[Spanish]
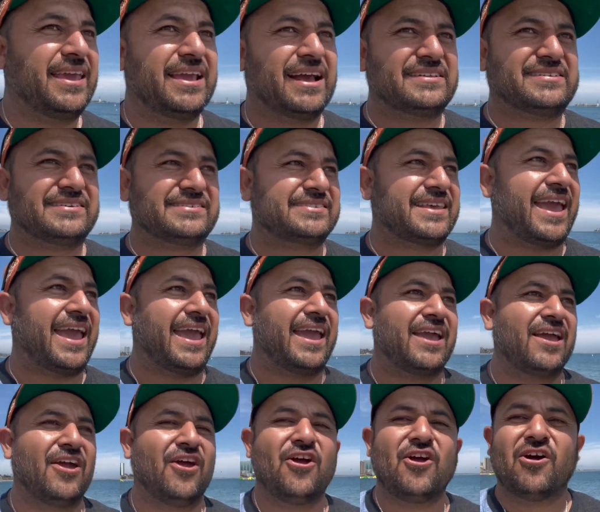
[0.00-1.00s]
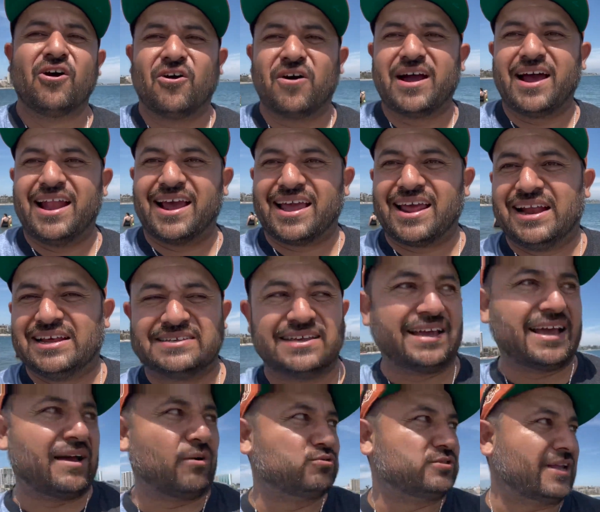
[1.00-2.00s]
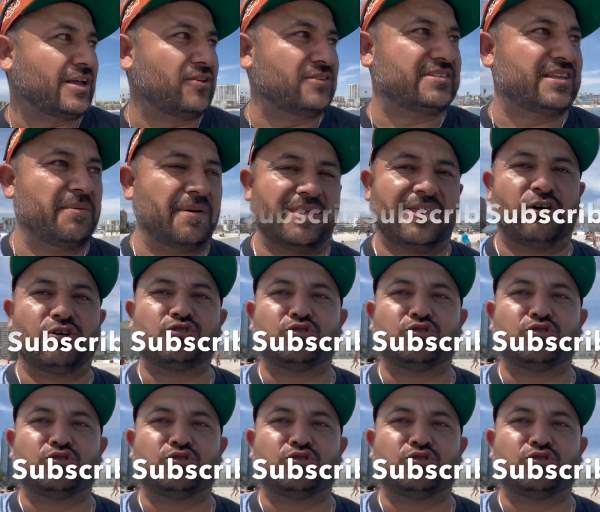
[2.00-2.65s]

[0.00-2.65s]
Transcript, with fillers: así es que Ojalá que les haya gustado este video.